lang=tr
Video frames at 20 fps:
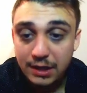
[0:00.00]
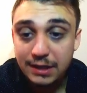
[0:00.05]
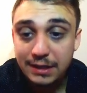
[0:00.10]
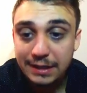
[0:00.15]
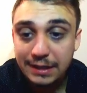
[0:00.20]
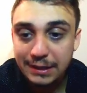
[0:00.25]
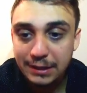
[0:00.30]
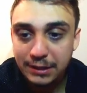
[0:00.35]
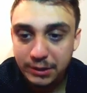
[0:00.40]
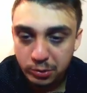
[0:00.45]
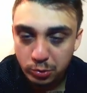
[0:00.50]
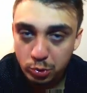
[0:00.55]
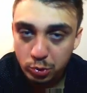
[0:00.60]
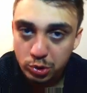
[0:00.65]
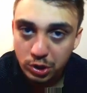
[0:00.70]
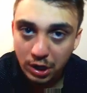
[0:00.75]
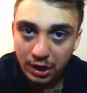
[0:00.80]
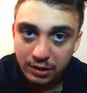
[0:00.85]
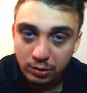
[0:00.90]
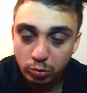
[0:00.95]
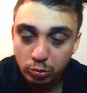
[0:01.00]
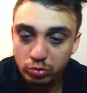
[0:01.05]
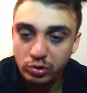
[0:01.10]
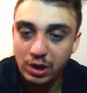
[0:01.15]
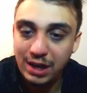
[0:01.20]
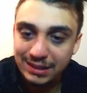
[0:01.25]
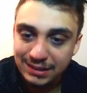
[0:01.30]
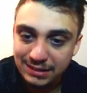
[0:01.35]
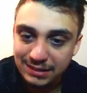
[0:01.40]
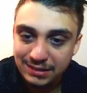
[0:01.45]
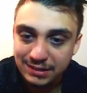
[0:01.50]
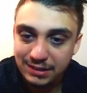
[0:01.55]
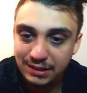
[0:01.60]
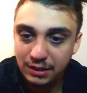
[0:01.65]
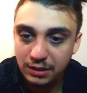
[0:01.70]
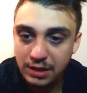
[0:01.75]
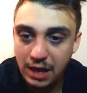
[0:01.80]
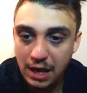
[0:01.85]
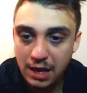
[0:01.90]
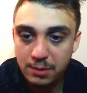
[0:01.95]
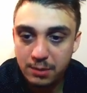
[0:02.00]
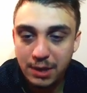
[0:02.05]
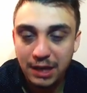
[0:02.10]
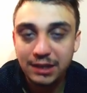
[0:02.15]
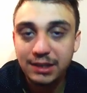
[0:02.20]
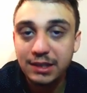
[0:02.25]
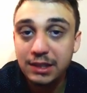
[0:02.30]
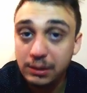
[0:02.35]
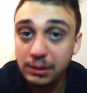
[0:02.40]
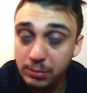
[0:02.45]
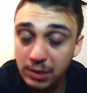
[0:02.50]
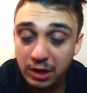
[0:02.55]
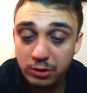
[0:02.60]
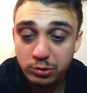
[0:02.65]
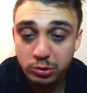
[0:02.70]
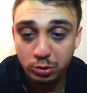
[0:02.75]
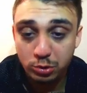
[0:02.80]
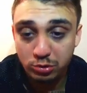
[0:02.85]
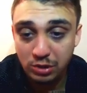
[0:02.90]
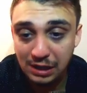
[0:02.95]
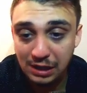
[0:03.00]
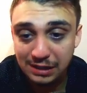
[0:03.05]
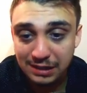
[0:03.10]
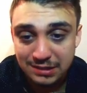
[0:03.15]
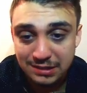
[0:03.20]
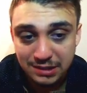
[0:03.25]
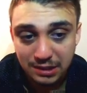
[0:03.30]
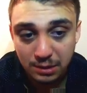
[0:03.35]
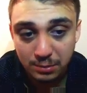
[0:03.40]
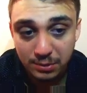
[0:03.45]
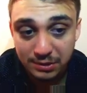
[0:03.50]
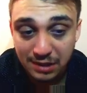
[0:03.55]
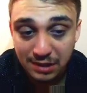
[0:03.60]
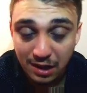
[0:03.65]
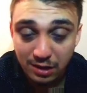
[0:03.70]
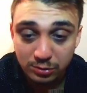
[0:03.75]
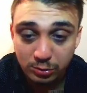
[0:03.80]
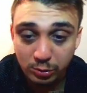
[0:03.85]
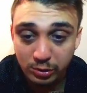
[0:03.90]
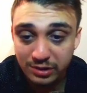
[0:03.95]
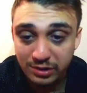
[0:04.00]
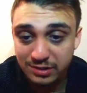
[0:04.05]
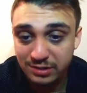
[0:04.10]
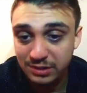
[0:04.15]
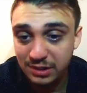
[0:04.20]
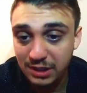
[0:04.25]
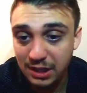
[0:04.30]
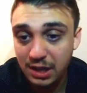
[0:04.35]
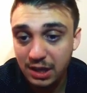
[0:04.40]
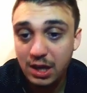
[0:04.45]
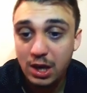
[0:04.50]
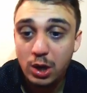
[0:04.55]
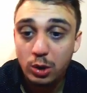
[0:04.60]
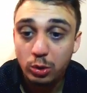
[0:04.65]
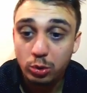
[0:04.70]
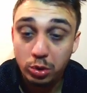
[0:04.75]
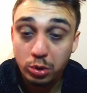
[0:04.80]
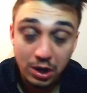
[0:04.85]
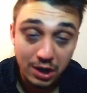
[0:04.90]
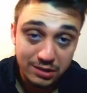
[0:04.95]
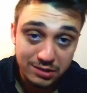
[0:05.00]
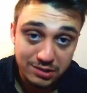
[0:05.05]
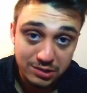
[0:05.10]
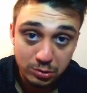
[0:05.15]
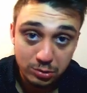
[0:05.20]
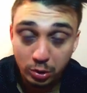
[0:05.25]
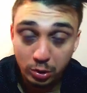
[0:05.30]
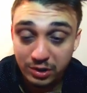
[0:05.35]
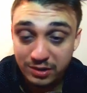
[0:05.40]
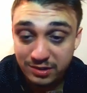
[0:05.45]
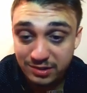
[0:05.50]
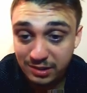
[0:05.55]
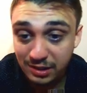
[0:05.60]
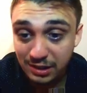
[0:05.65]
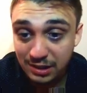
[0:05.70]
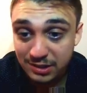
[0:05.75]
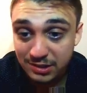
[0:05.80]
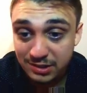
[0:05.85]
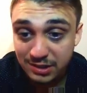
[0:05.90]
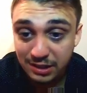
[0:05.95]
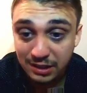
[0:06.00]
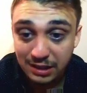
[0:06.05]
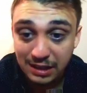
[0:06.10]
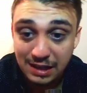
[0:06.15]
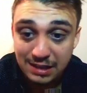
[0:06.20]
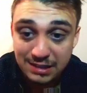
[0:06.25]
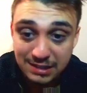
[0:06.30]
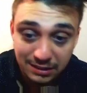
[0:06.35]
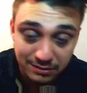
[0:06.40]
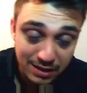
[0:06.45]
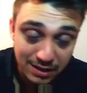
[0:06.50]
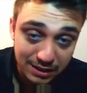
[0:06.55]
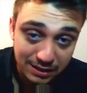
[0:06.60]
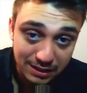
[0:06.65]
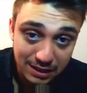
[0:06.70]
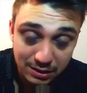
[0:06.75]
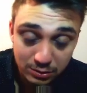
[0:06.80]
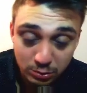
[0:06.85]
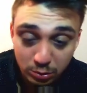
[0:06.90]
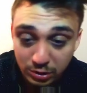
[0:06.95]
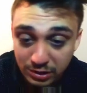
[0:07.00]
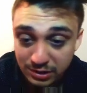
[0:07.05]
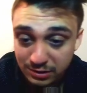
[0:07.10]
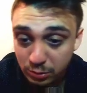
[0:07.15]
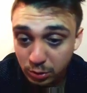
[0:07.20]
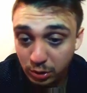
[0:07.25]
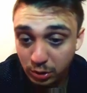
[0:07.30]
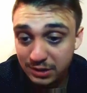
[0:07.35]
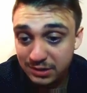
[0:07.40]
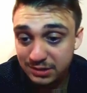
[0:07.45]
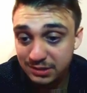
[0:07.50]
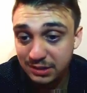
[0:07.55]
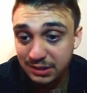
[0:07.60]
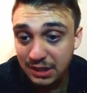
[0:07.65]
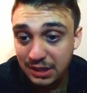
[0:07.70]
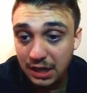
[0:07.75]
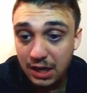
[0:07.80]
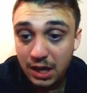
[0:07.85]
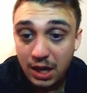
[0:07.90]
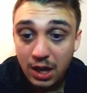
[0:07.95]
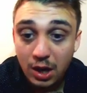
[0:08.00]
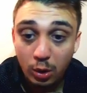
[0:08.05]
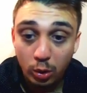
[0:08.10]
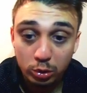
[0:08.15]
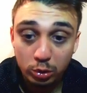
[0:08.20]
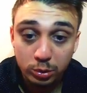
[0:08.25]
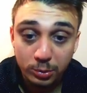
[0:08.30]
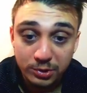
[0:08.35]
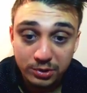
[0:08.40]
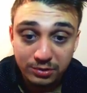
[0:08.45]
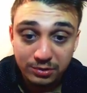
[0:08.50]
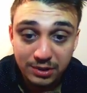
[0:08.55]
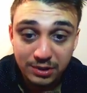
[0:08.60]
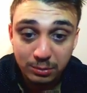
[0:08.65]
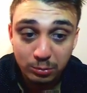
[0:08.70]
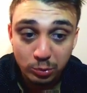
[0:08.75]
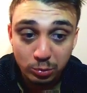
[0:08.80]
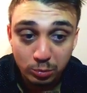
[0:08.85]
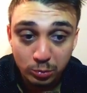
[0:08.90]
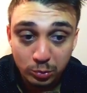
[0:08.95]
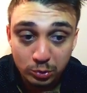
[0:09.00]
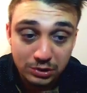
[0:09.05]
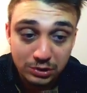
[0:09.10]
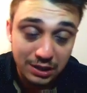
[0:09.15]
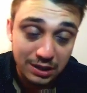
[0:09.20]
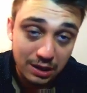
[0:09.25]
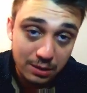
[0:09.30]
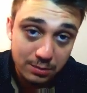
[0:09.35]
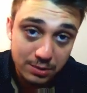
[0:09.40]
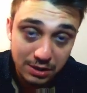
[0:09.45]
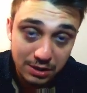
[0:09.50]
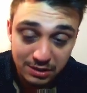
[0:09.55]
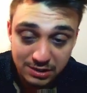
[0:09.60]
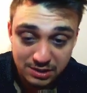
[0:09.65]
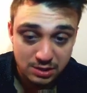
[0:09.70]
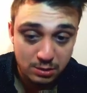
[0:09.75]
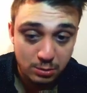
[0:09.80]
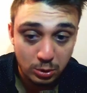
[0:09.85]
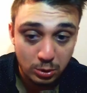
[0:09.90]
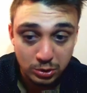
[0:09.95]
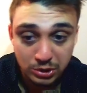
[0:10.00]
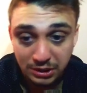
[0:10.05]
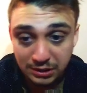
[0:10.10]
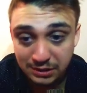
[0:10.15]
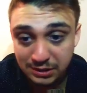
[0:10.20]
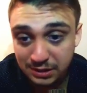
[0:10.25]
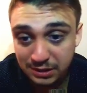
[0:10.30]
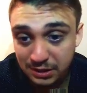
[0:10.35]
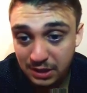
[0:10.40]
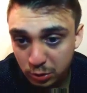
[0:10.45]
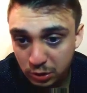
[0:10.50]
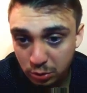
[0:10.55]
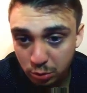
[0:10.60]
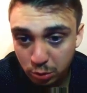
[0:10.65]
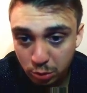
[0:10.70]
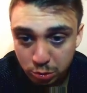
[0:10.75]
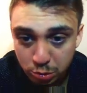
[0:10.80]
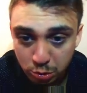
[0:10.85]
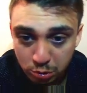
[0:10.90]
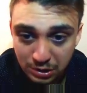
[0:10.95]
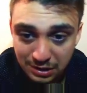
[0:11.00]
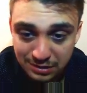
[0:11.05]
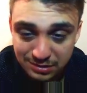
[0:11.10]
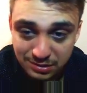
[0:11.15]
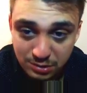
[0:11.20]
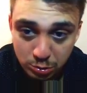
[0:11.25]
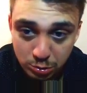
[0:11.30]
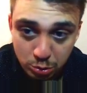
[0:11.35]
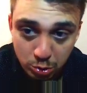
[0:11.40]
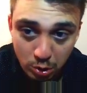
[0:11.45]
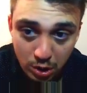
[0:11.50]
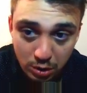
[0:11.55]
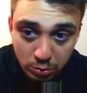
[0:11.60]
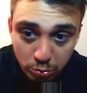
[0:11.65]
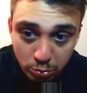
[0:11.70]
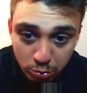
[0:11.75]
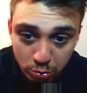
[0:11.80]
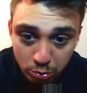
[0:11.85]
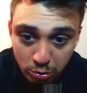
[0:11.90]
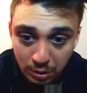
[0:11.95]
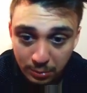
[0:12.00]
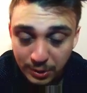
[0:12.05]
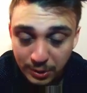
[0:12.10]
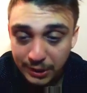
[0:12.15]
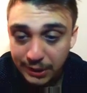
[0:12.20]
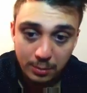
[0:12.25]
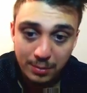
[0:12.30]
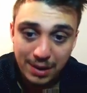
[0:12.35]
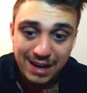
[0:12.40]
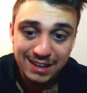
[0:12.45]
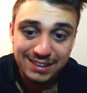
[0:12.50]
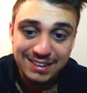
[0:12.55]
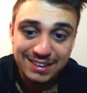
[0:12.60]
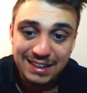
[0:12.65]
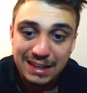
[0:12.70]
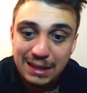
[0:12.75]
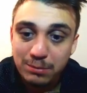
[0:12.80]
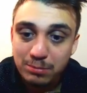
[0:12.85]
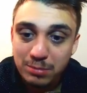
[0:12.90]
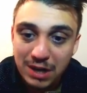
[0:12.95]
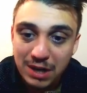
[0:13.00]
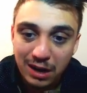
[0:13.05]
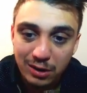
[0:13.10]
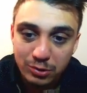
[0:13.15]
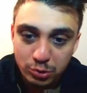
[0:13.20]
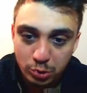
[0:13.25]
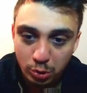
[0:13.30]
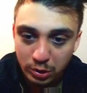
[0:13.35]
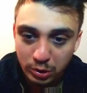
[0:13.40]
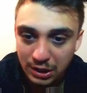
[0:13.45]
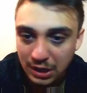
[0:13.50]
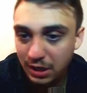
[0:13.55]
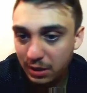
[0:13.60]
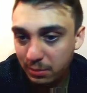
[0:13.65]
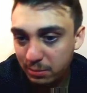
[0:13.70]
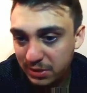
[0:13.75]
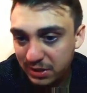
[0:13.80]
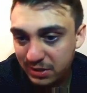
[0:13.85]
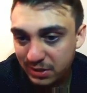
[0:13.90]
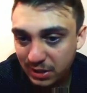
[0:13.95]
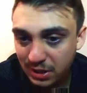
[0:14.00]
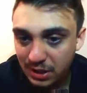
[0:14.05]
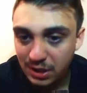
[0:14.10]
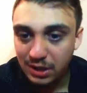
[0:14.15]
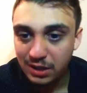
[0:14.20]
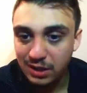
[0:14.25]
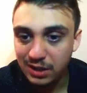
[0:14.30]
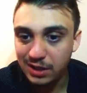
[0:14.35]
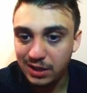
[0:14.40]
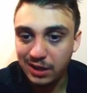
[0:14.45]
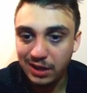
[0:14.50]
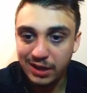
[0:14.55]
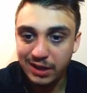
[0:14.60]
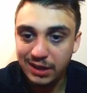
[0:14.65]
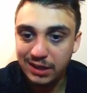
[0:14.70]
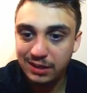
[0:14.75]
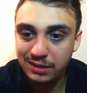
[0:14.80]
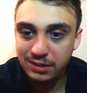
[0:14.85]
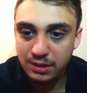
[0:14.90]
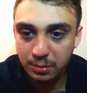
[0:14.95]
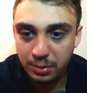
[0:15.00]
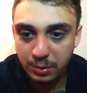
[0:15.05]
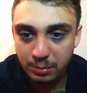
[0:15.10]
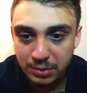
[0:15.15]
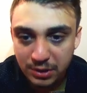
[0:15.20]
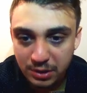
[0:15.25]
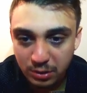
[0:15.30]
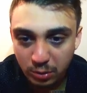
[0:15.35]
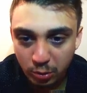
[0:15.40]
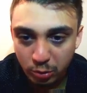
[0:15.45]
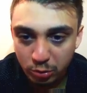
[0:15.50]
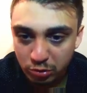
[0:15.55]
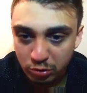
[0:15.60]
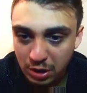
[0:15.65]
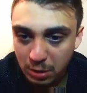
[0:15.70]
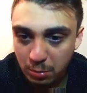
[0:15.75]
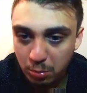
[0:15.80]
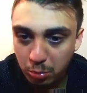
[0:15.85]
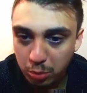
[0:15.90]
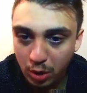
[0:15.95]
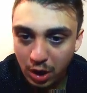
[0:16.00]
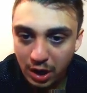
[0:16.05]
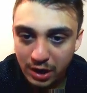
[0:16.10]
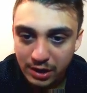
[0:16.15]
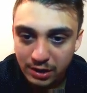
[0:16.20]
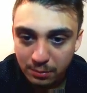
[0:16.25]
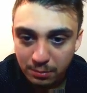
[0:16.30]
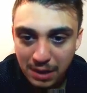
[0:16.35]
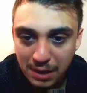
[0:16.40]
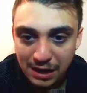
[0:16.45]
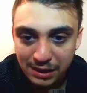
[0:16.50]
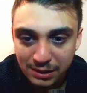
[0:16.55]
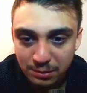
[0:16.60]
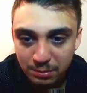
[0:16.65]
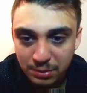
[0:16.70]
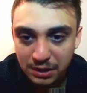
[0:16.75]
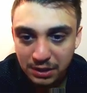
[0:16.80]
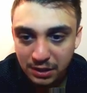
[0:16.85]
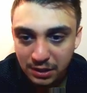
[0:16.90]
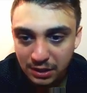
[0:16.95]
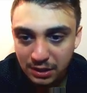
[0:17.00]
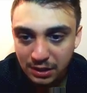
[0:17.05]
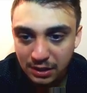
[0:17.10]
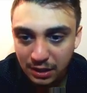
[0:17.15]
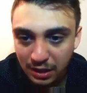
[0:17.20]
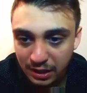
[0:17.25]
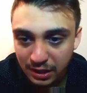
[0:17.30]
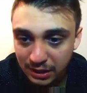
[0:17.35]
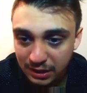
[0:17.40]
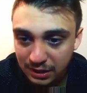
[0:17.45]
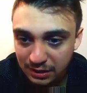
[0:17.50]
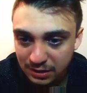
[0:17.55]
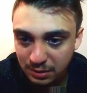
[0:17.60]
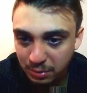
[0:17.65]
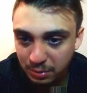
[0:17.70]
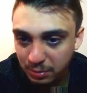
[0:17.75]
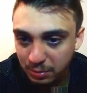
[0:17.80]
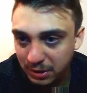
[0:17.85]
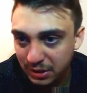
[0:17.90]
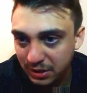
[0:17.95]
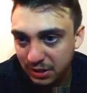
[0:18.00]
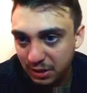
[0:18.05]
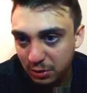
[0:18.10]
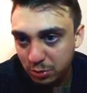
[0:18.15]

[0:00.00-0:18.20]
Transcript: ilk 3 ay güzel gitti. Yani belki ilk bilanço güzel gelecek ama daha sonrasında kur artışı dolayısıyla işte gelecek vergiler dolayısıyla otomotivde mutlaka bir yavaşlama olacaktır. Doğuş otu aslında şu an uygun ama belki ilk bilançoyla bir e, hareket yapabilir. O yüzden bu ay belki bir e, hareket yapabilir diye